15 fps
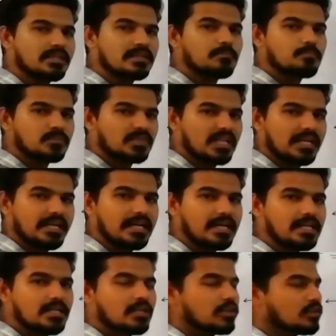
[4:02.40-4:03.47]
में
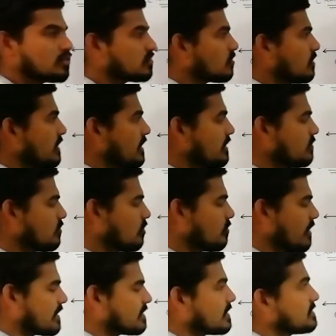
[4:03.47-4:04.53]
क्लियर तो इन दो
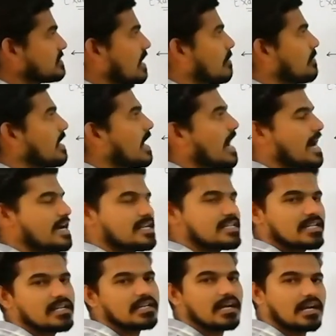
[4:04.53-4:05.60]
मेथड से हमें
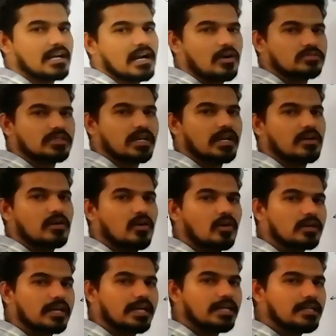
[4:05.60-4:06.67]
एडिशन करना होता है
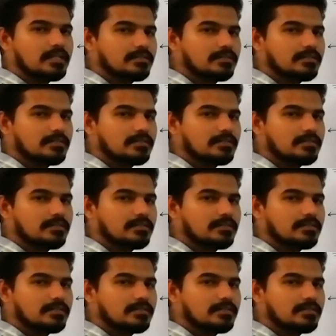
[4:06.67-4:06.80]
ओके